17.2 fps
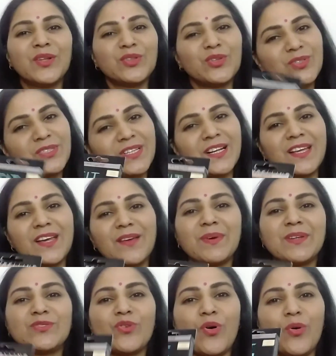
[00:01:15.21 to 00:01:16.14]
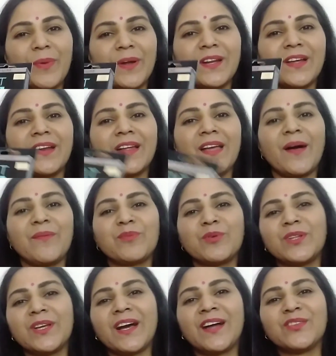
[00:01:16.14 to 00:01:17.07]
तो चलिए मैं इसको ओपन करके
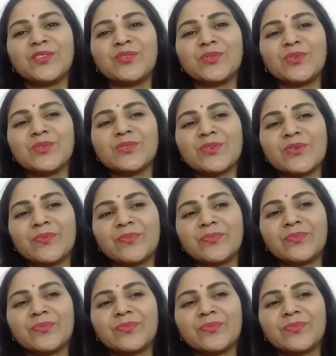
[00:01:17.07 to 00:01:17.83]
आपको दिखाती हूँ दोस्तों